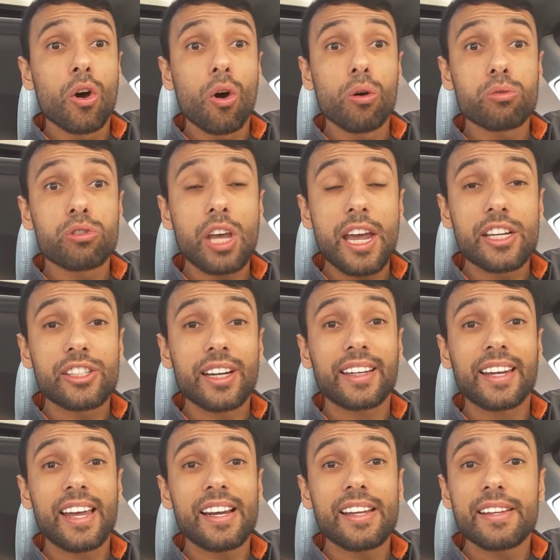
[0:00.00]
ou seja,
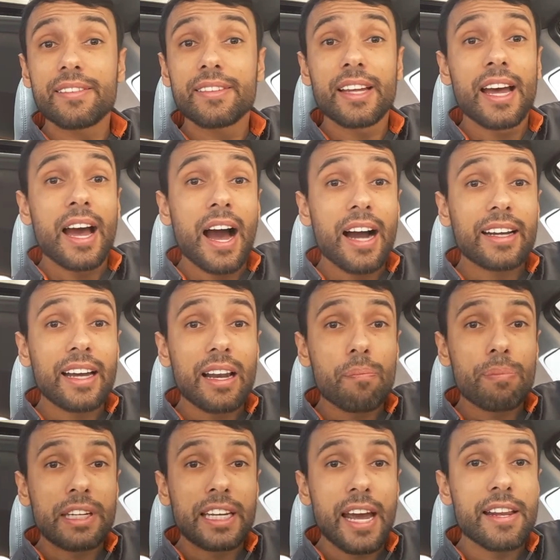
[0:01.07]
aquele, aquela
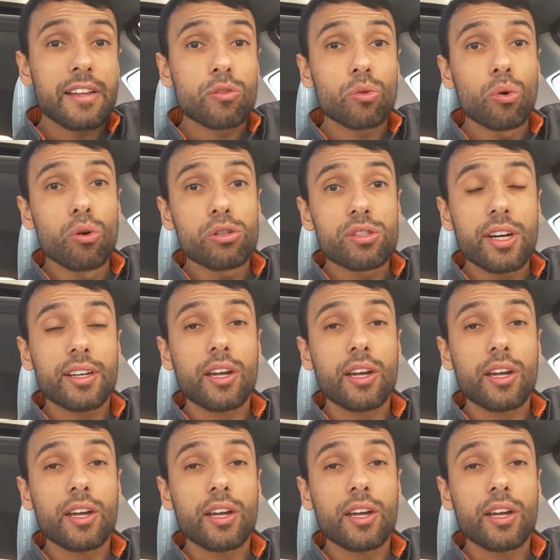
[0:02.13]
pequena indústria